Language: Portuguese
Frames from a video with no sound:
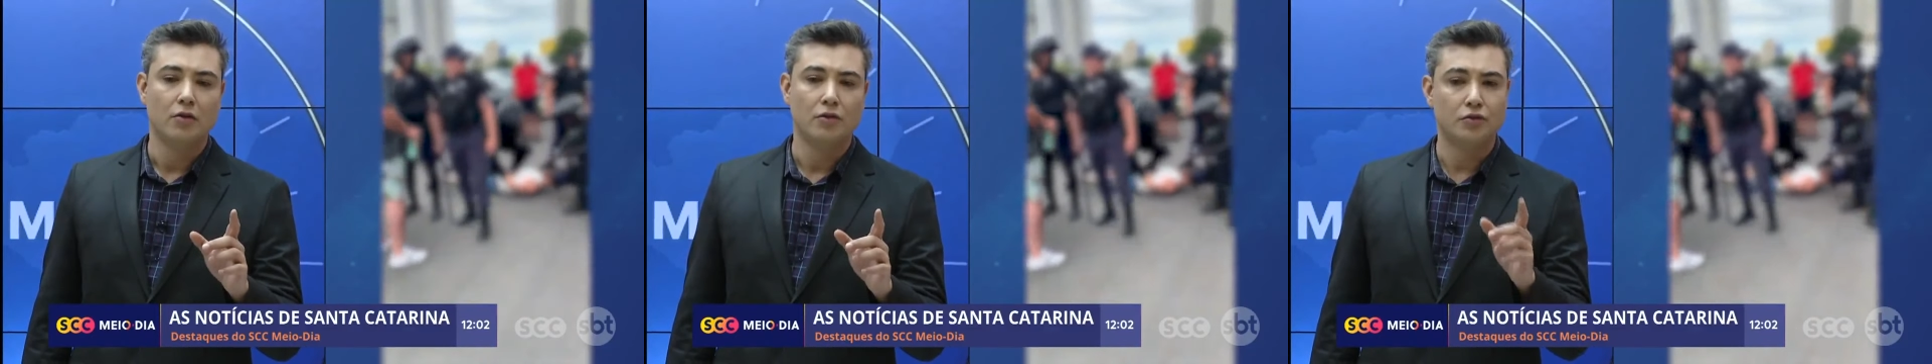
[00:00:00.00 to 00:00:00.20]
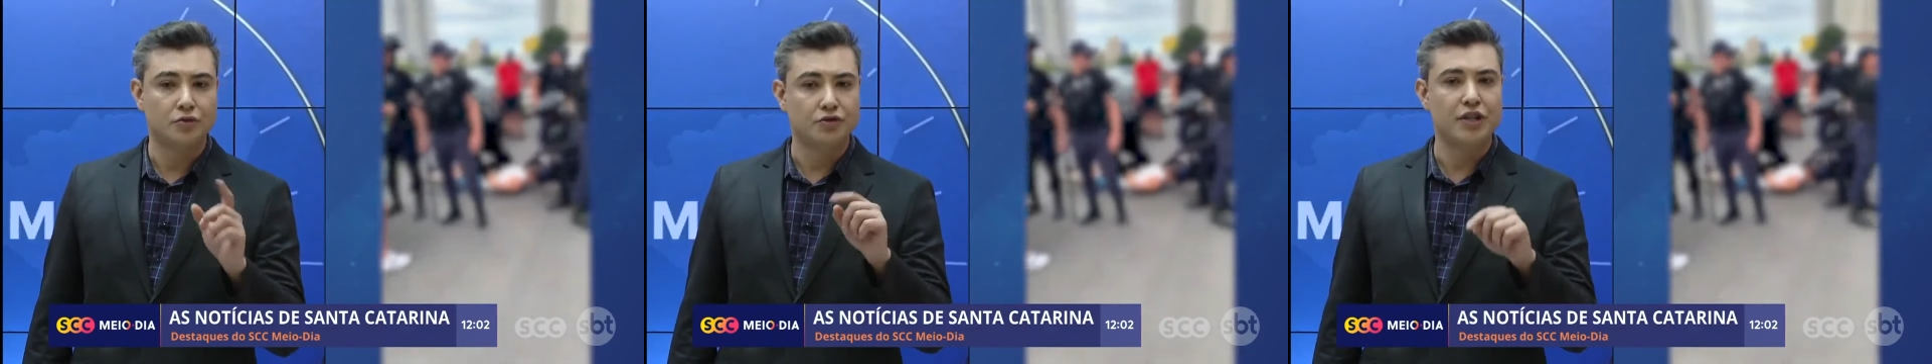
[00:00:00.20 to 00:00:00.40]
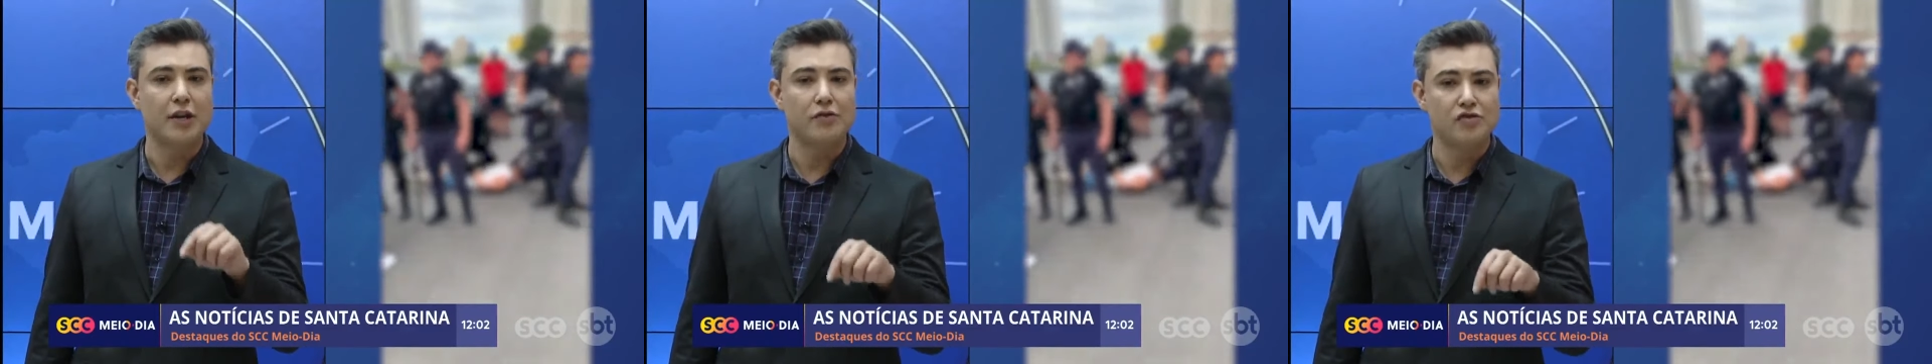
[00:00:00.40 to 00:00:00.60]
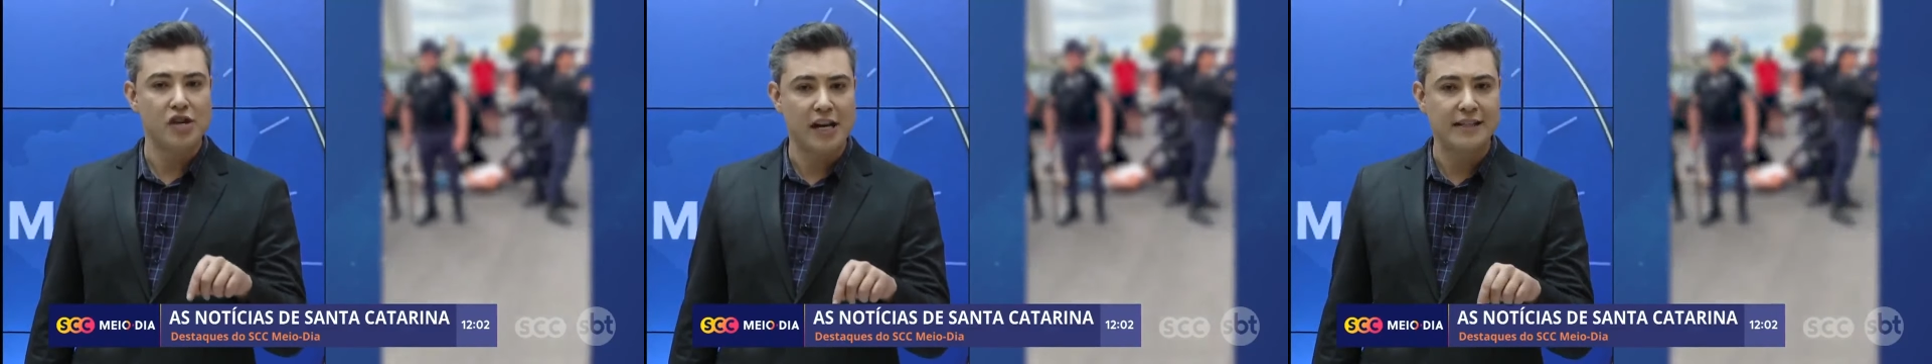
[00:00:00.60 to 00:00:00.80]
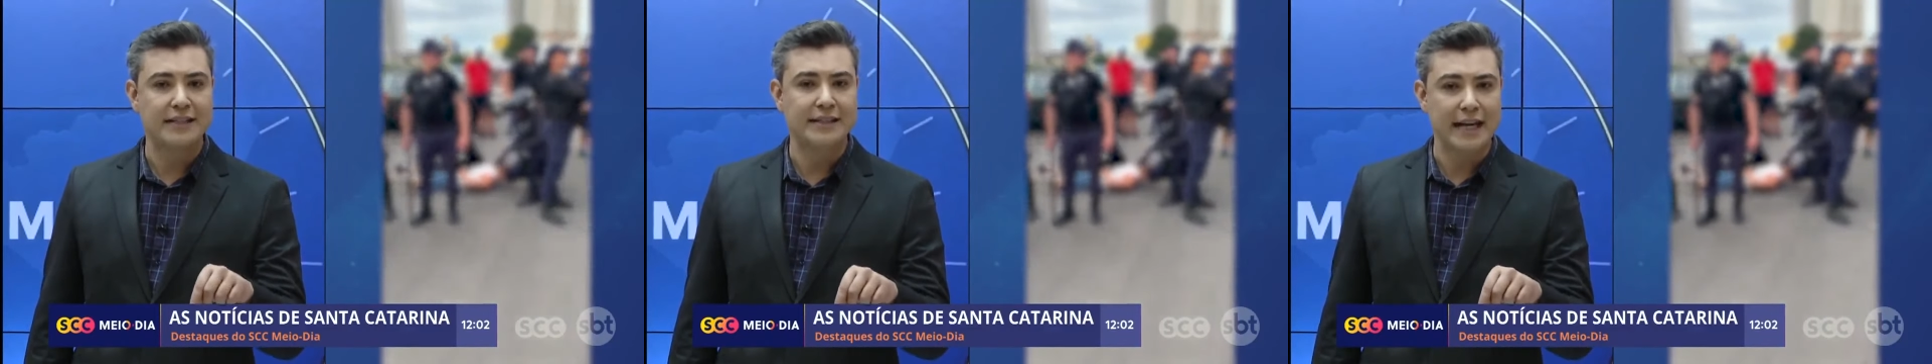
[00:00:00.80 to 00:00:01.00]
O sujeito
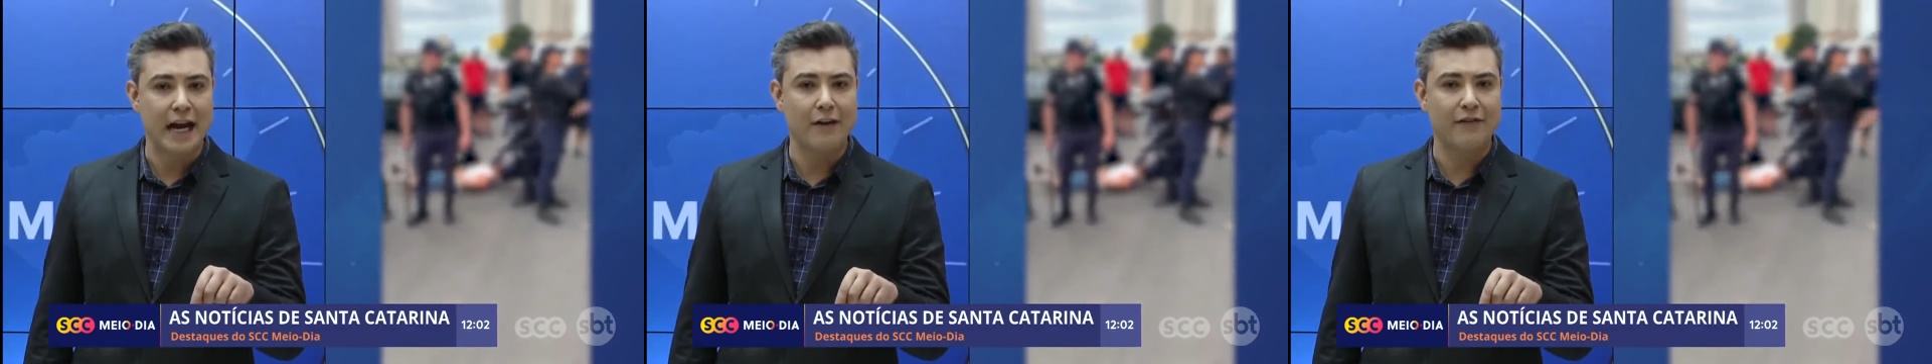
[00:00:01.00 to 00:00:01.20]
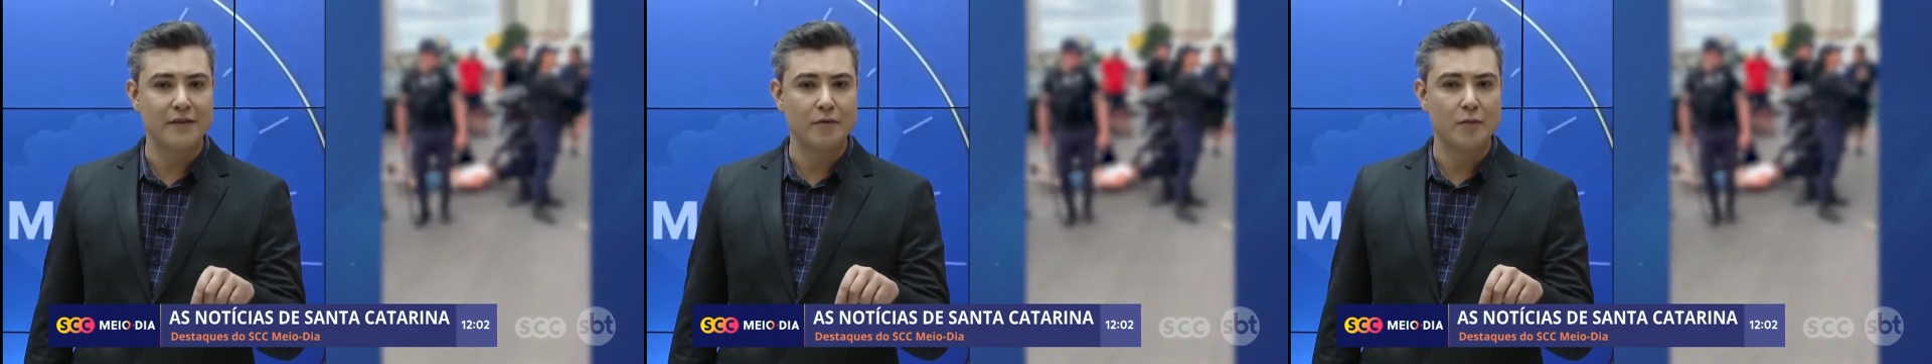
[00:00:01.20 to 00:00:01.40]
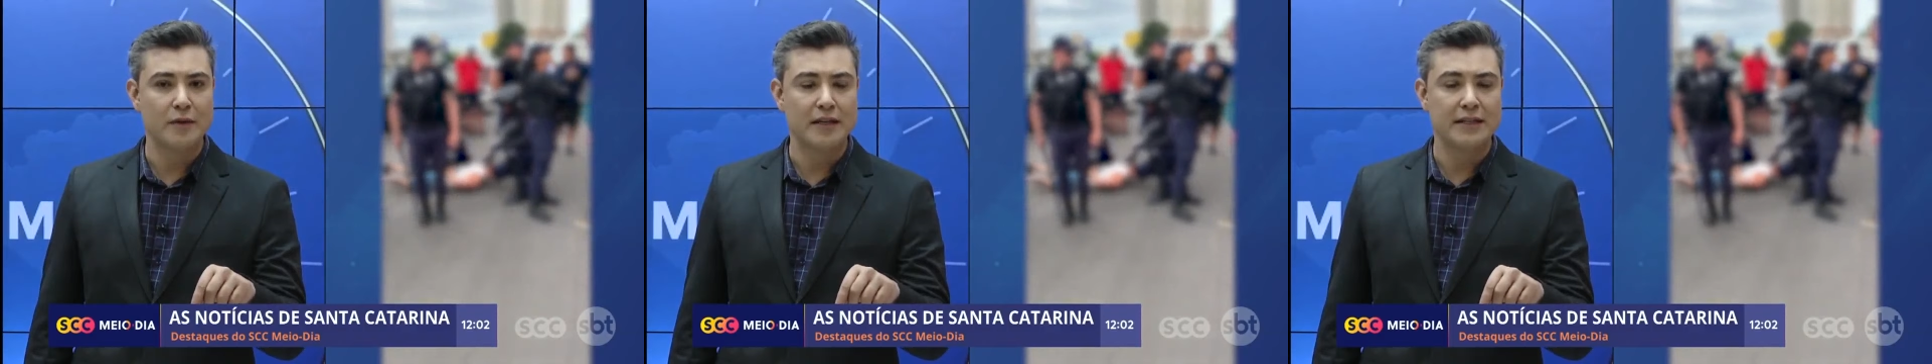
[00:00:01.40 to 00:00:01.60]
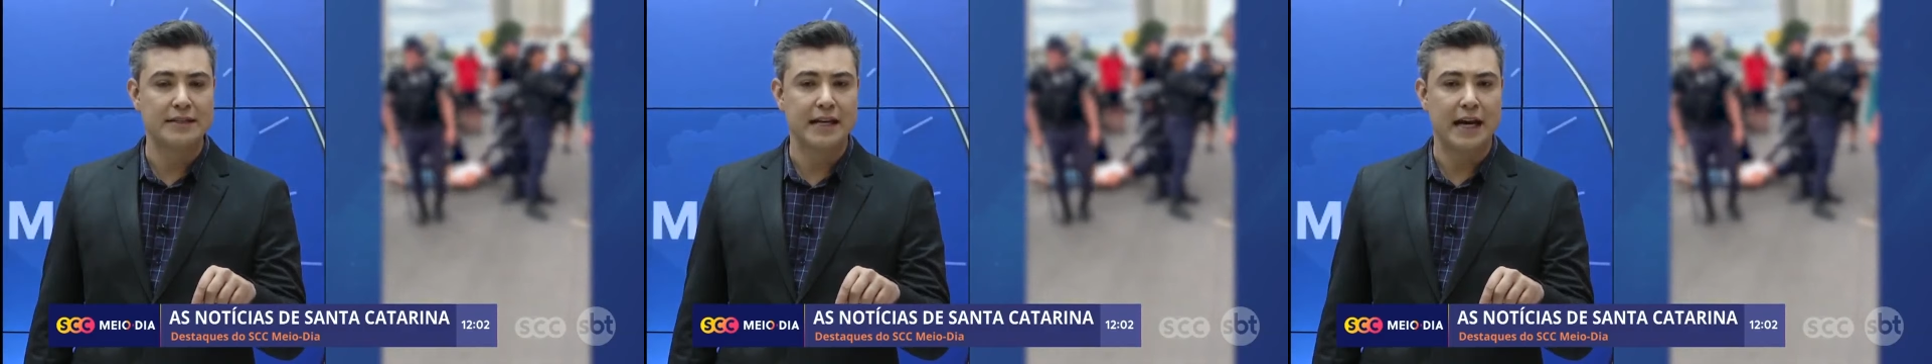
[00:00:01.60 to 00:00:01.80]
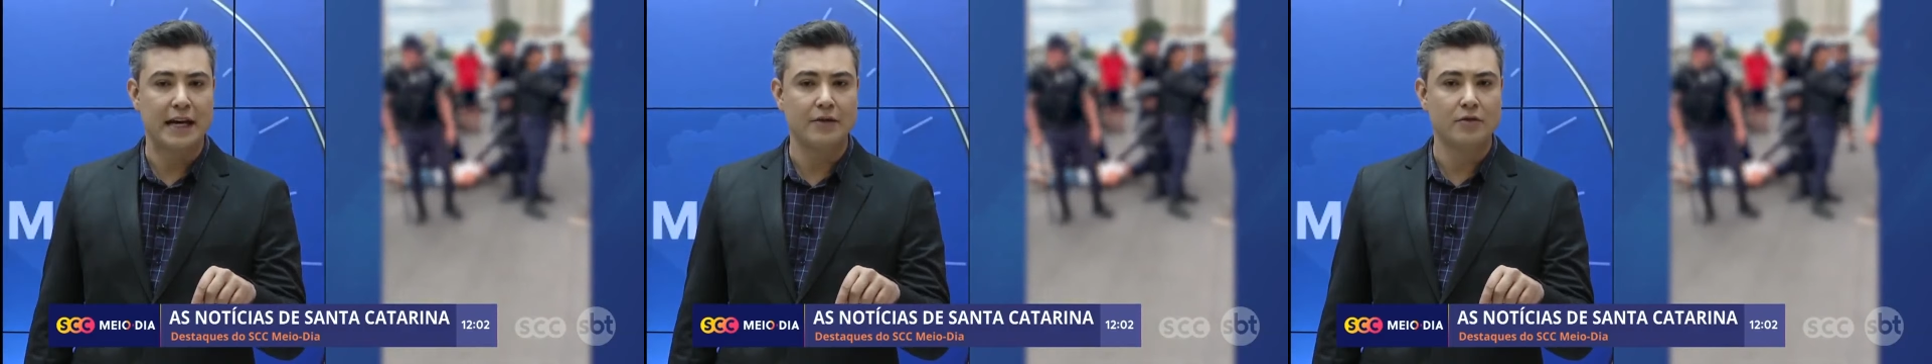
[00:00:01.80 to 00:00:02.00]
já estava
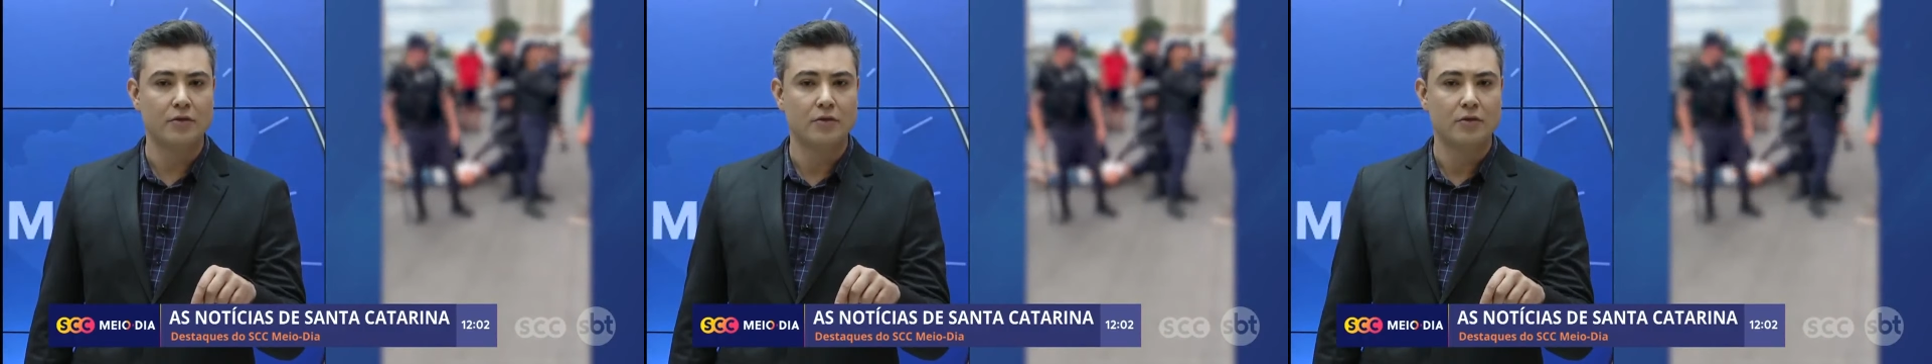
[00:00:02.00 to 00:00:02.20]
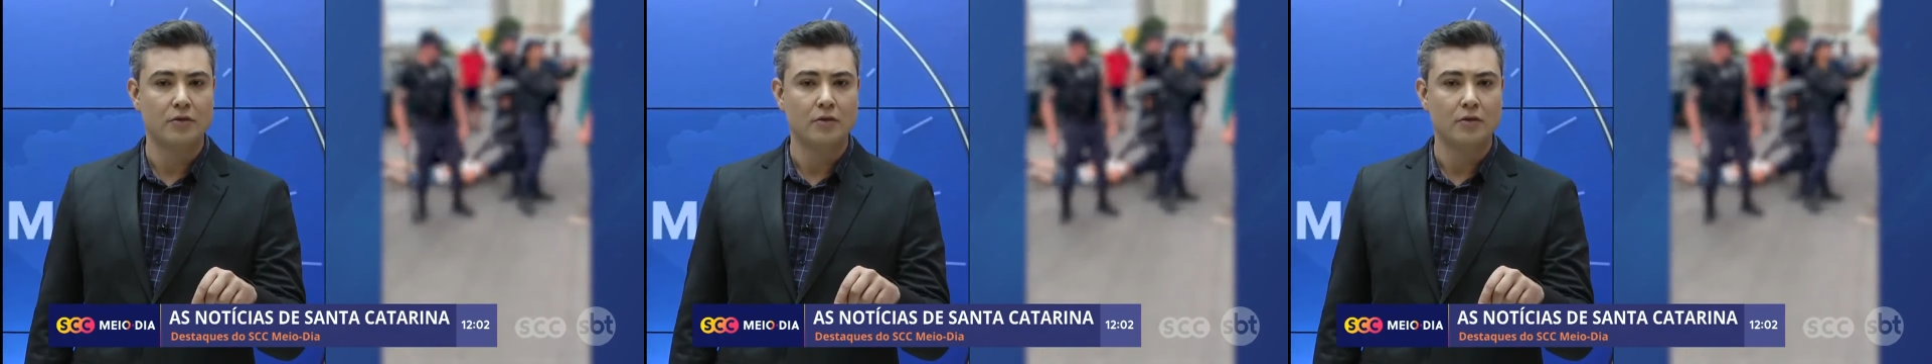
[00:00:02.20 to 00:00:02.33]
imobilizado